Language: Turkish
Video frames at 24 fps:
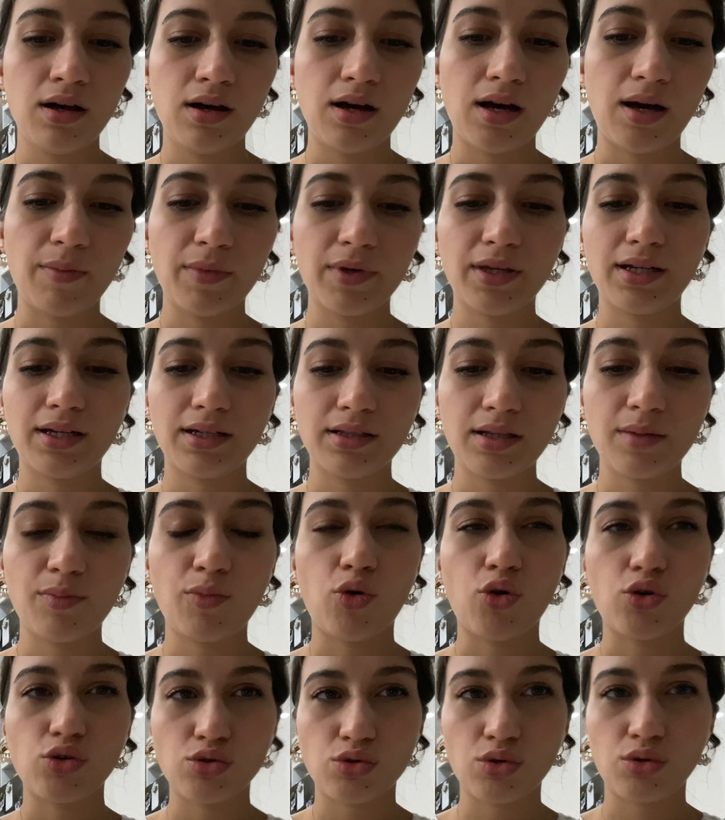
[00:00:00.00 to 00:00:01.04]
Ama yine de
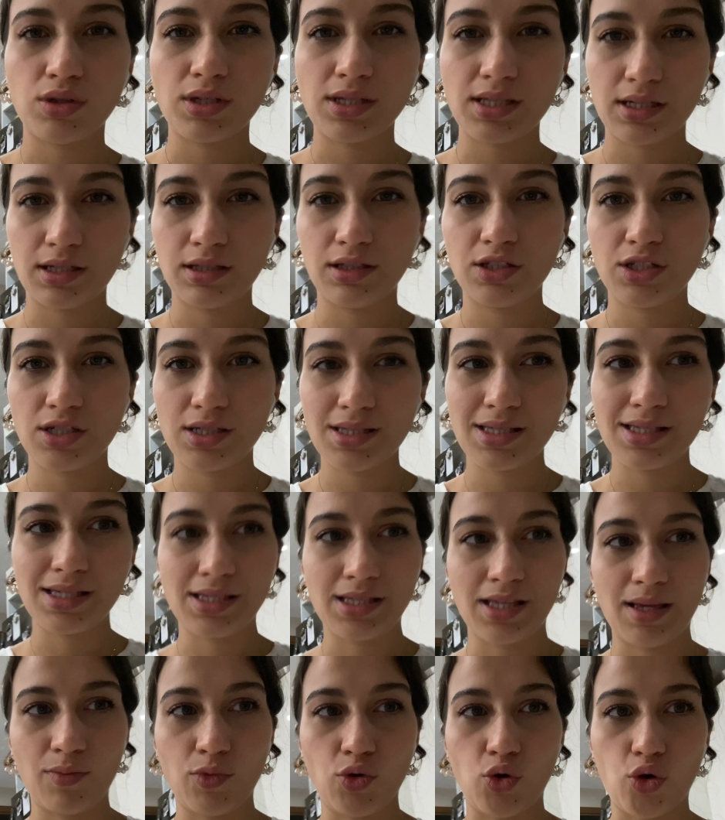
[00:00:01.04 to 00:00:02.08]
porsiyonda sıkıntı çıksın
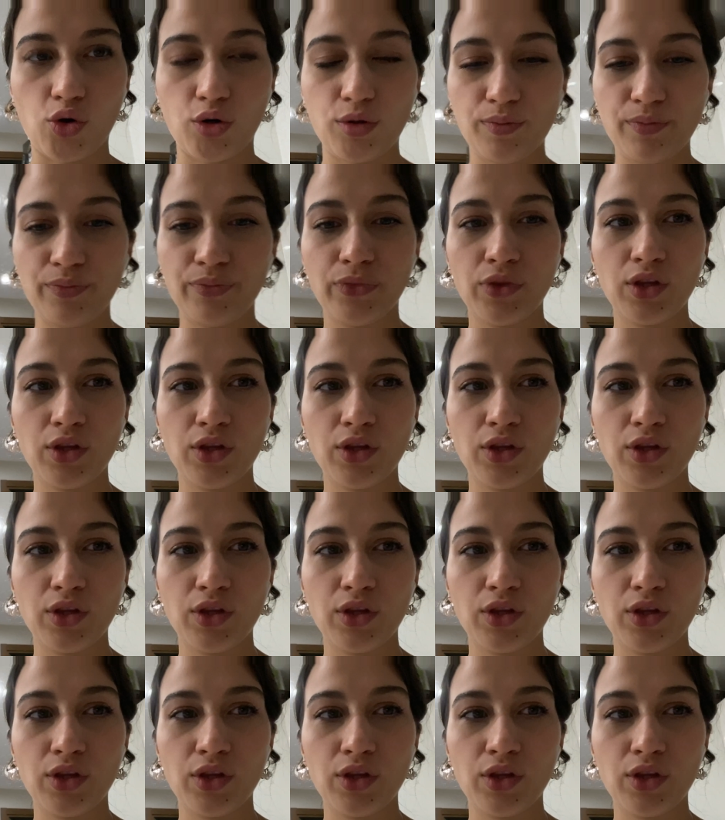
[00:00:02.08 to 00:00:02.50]
istemiyorum.